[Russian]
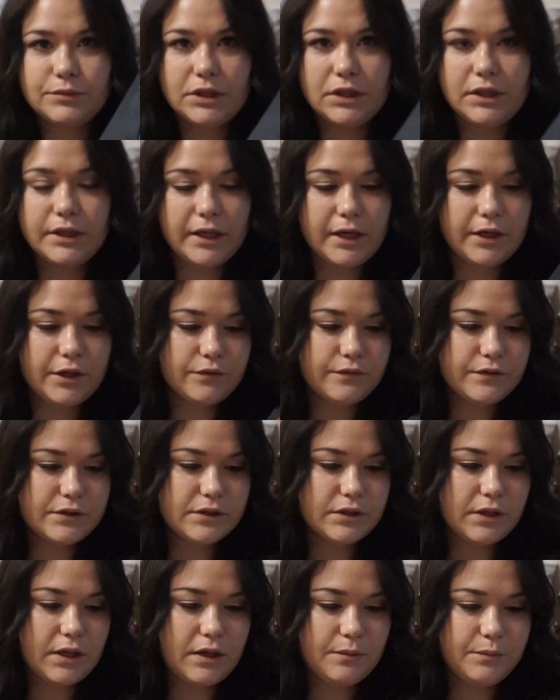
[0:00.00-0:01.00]
деле, я ее
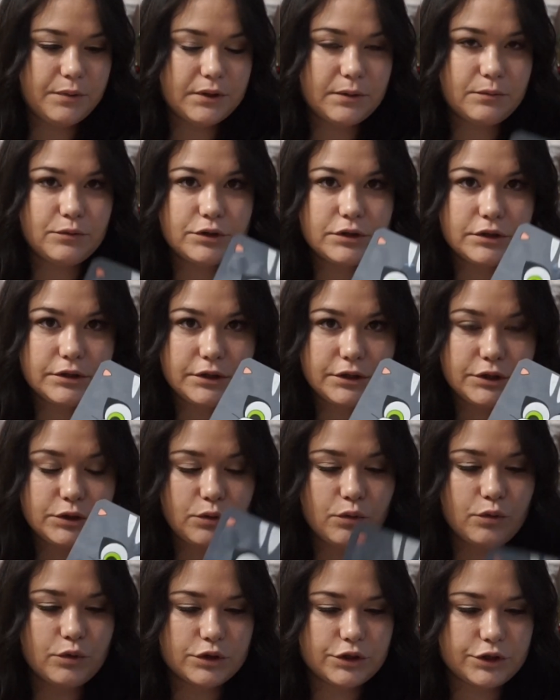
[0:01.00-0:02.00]
взяла, потому что здесь
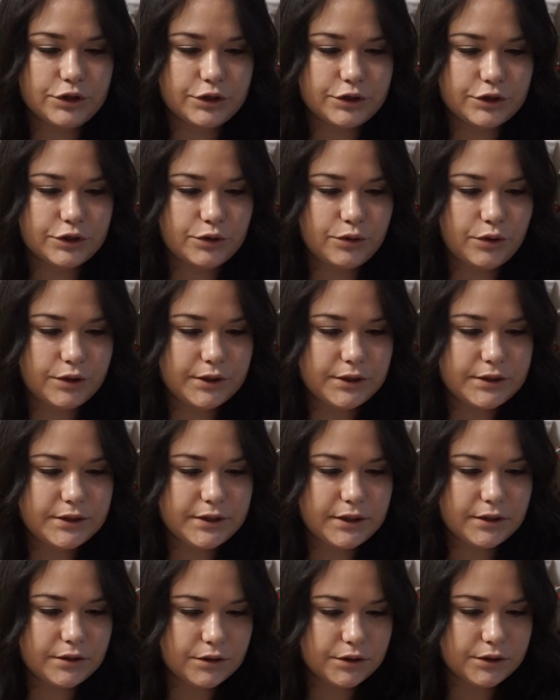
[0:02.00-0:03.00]
кошечка. Что она
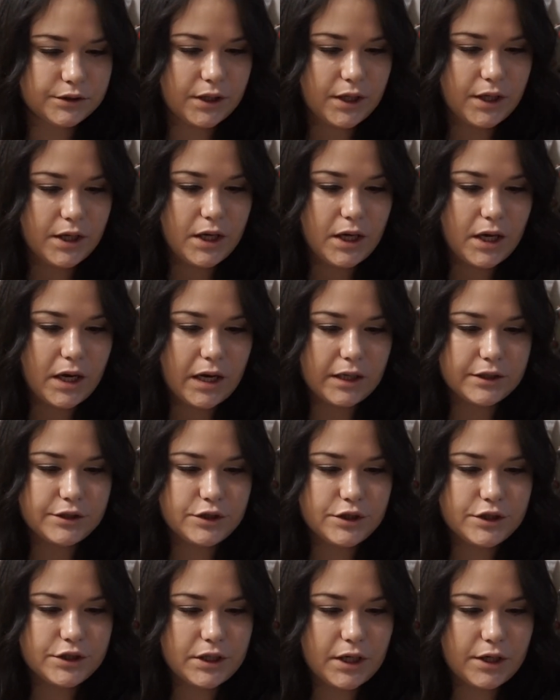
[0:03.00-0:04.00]
делает? Она
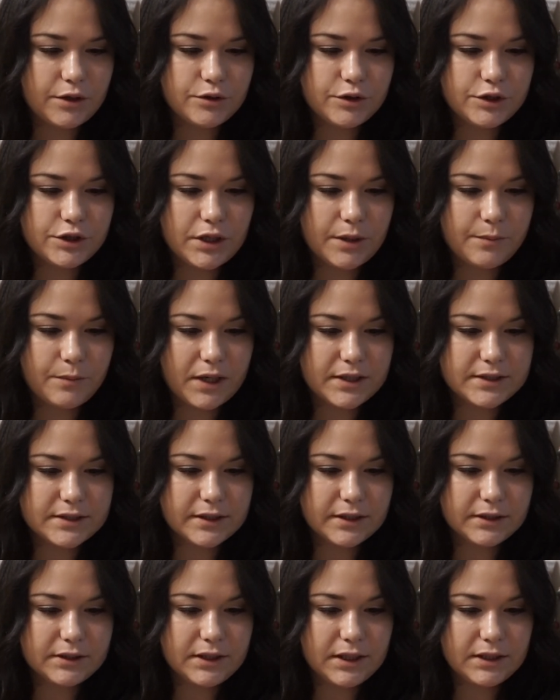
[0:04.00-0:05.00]
Очищающая
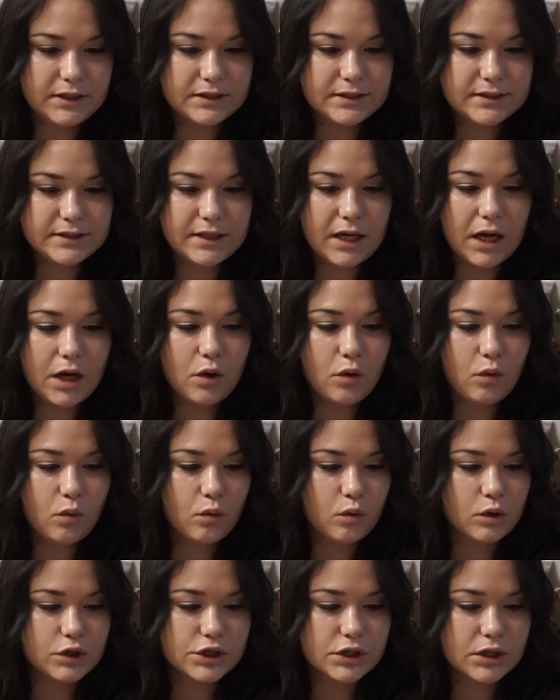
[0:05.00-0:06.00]
маска для лица
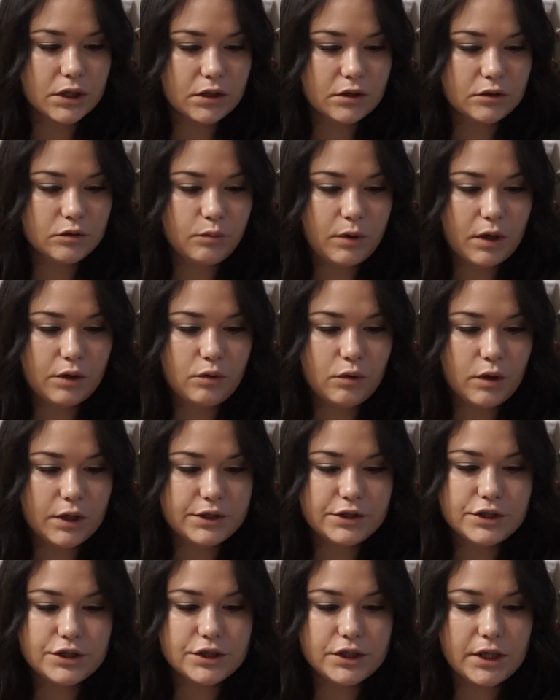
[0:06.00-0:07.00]
«Кошка» глубоко
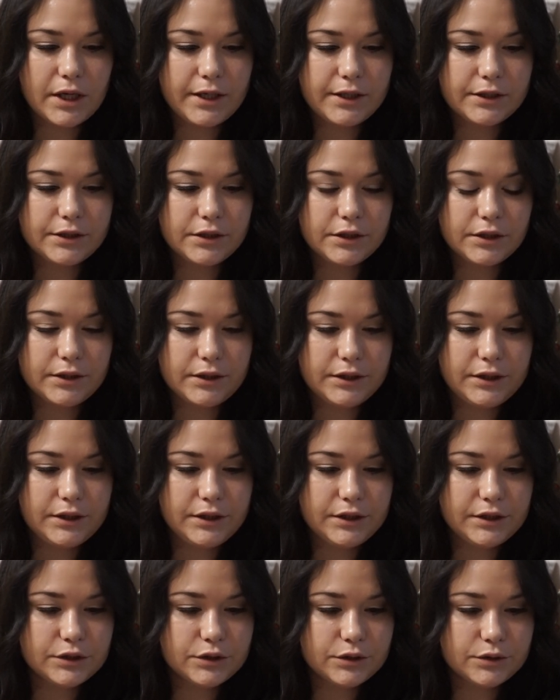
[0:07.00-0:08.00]
очищает
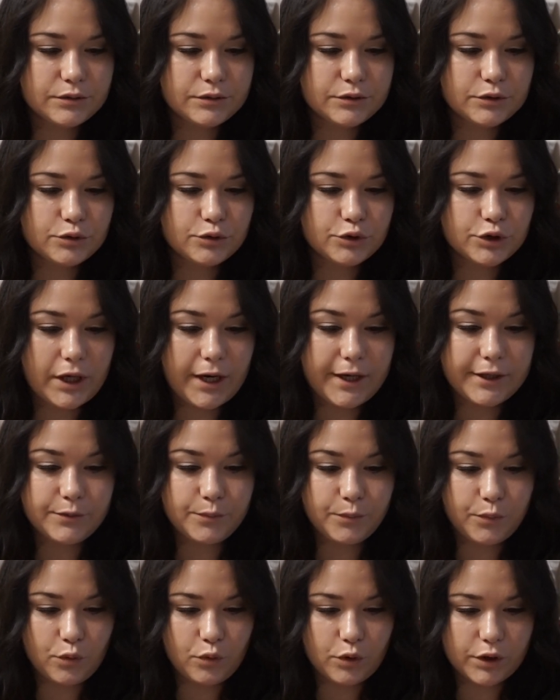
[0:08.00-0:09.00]
и
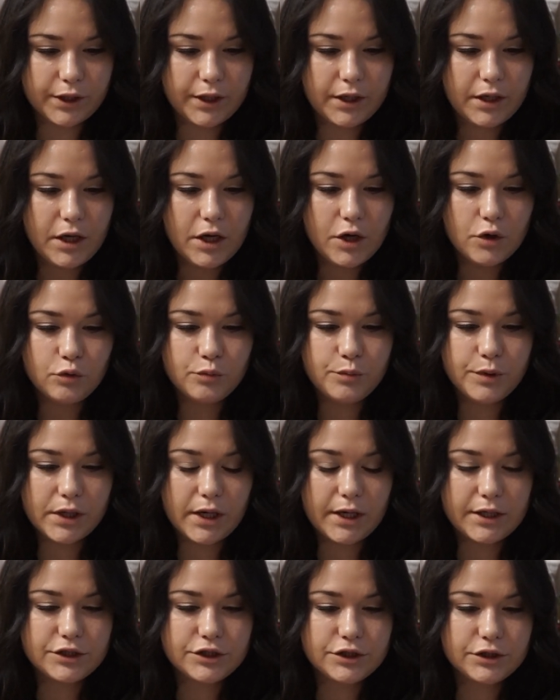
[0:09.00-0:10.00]
сужает поры,
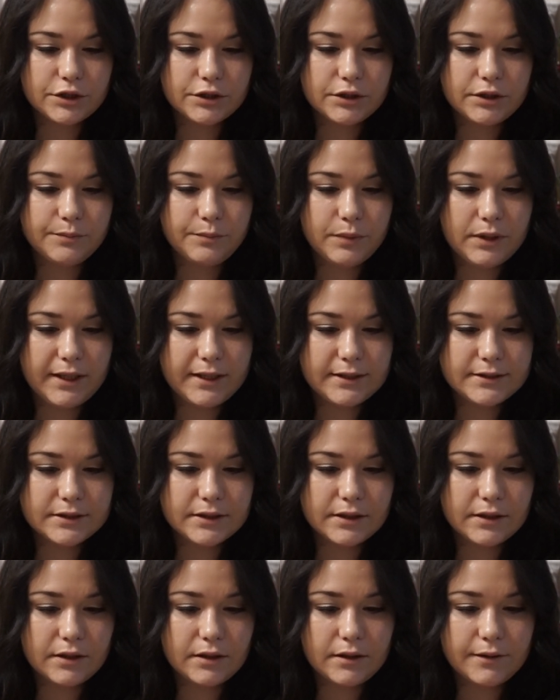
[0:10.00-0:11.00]
убирает жирный
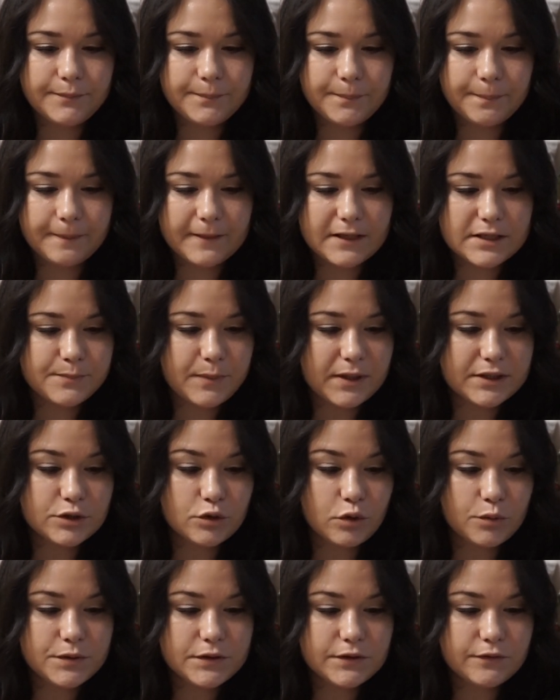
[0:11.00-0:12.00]
блеск, эм,
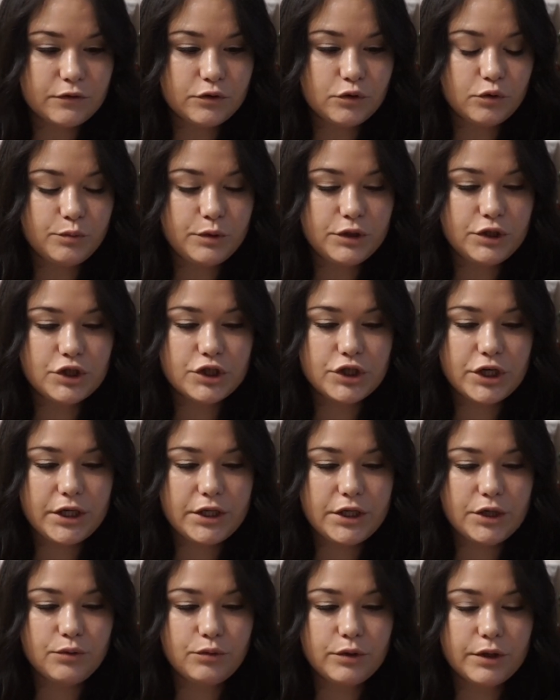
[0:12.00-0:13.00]
способствует
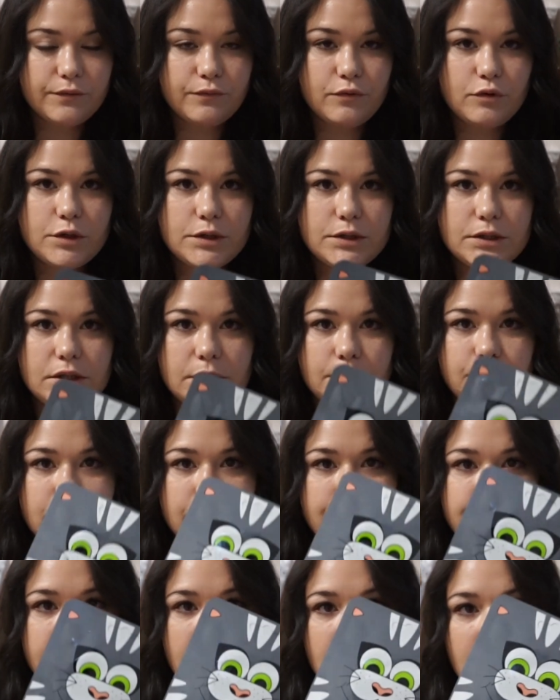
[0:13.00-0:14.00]
уменьшению угревой
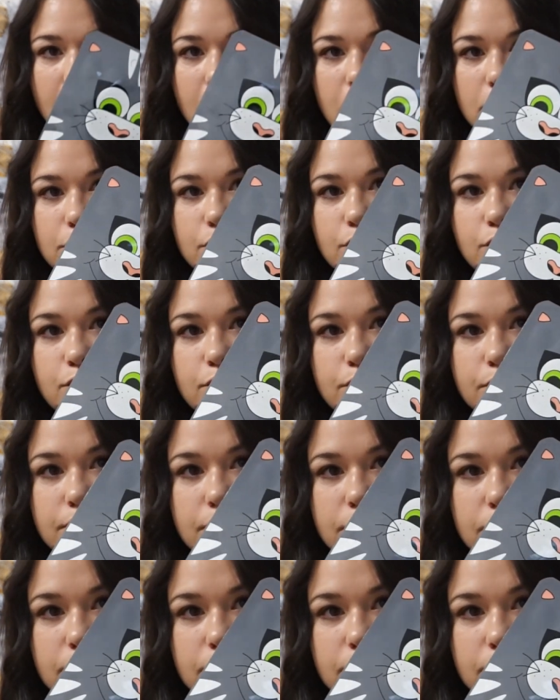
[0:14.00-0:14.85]
сыпи. Ну,